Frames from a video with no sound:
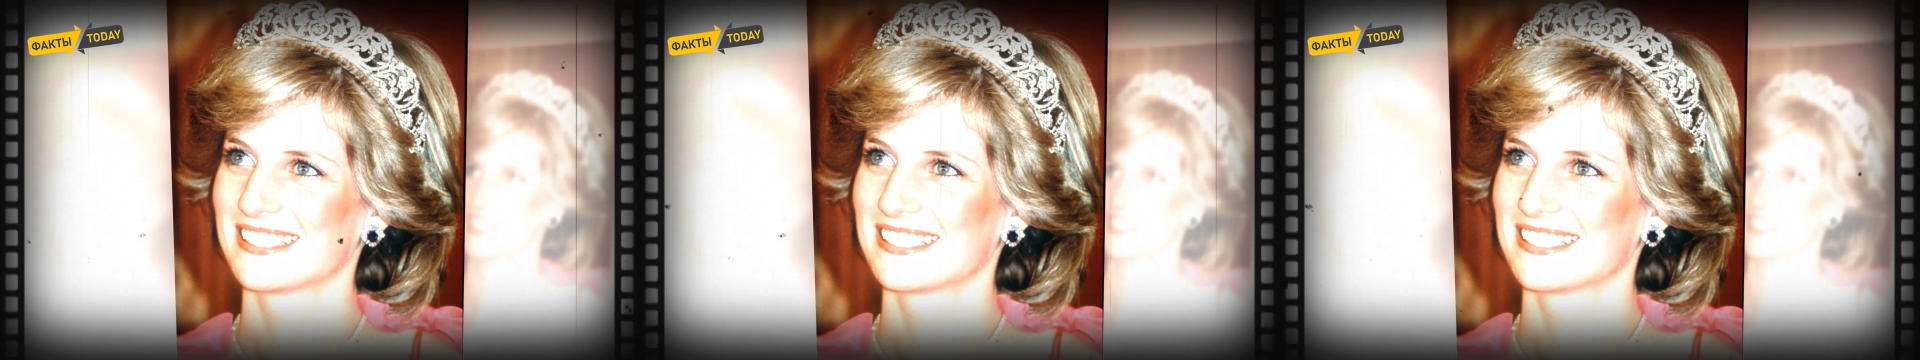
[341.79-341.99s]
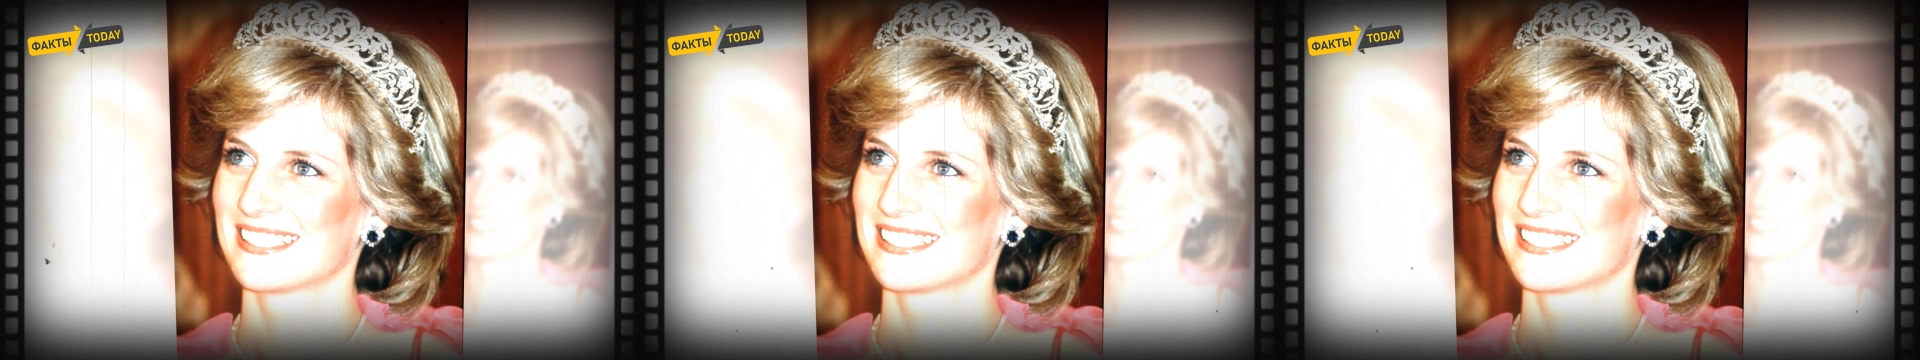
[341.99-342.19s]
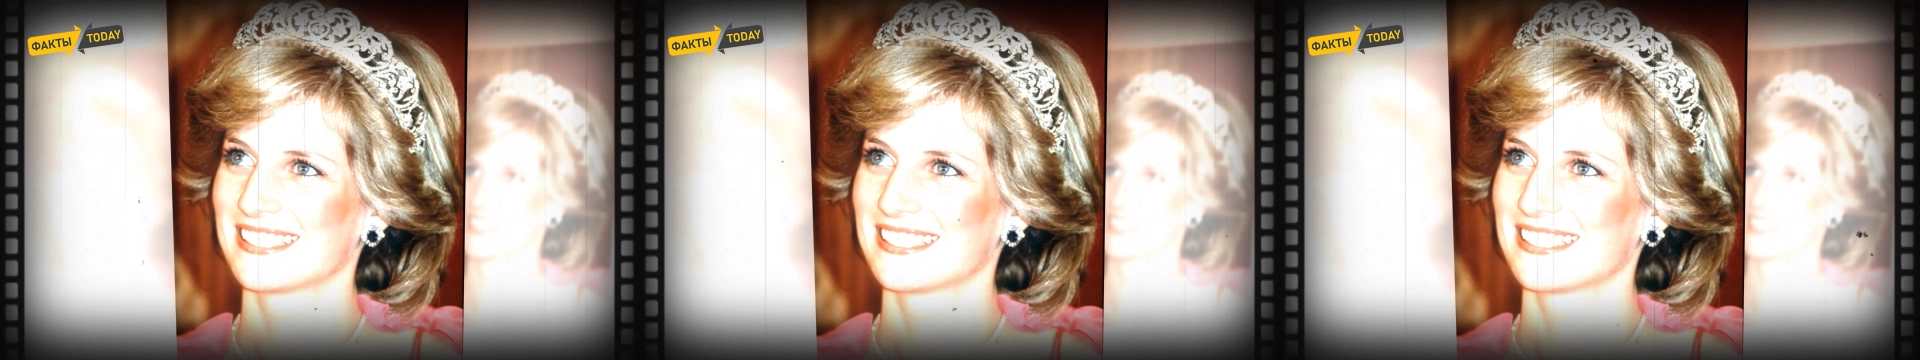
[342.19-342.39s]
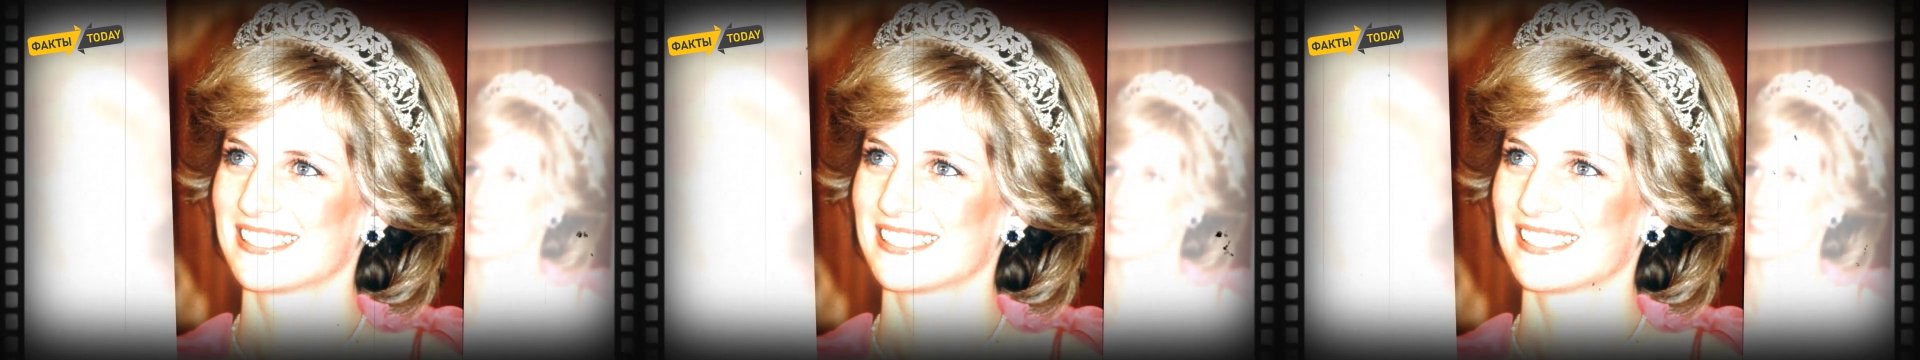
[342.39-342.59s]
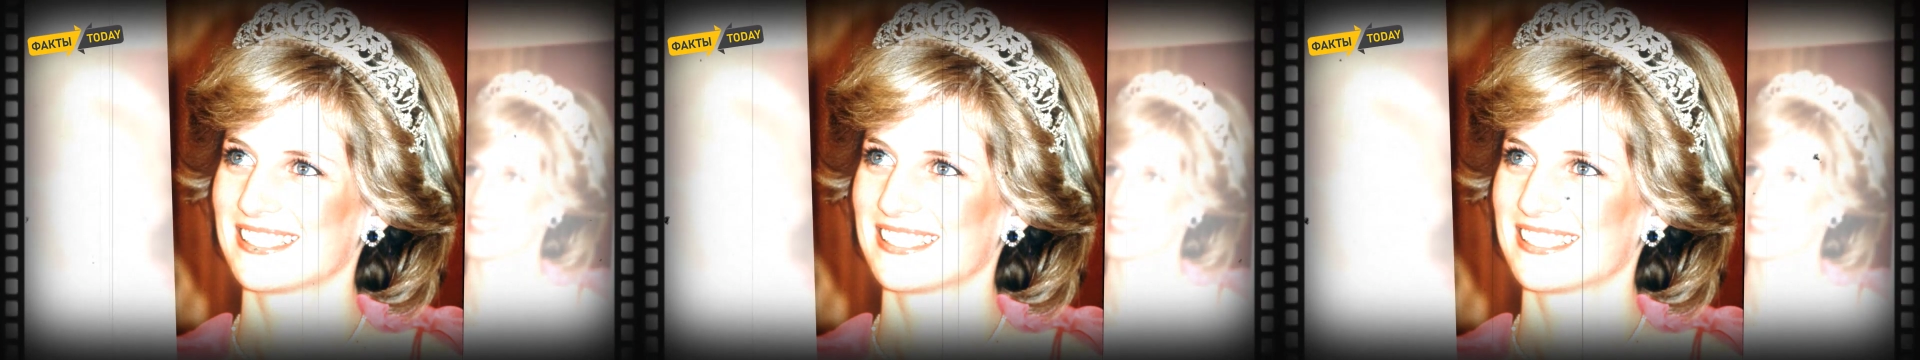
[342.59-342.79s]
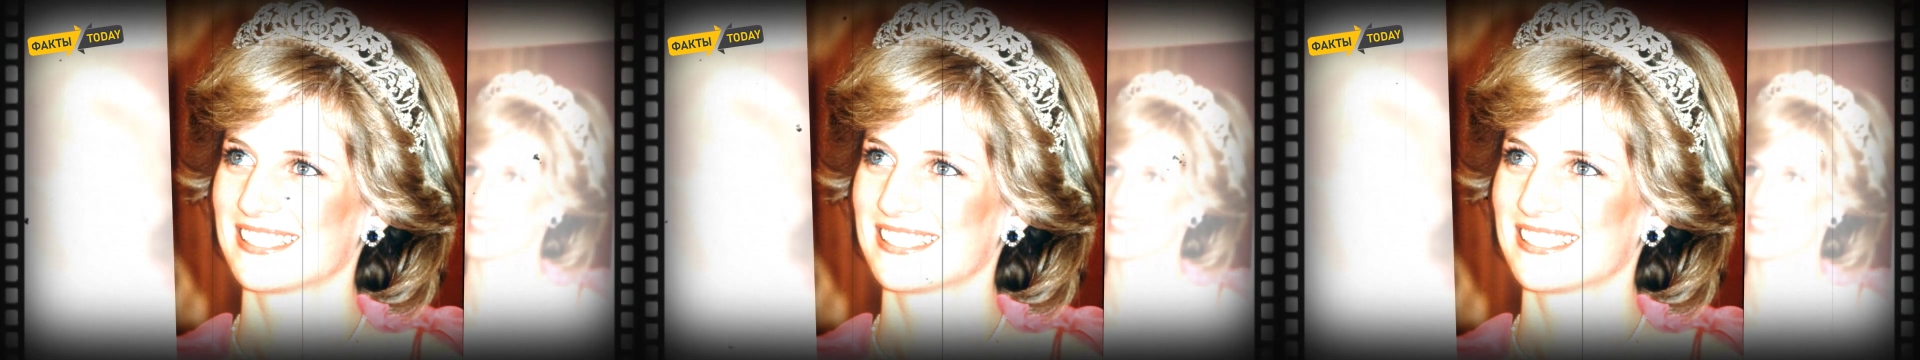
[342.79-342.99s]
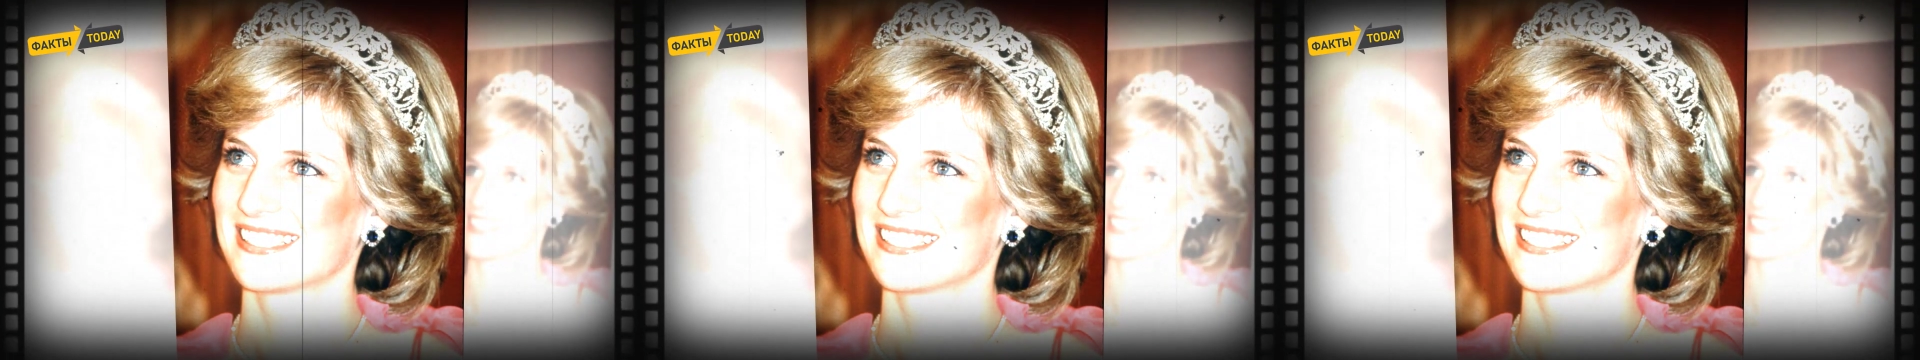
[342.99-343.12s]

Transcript: Уэльской не только на этой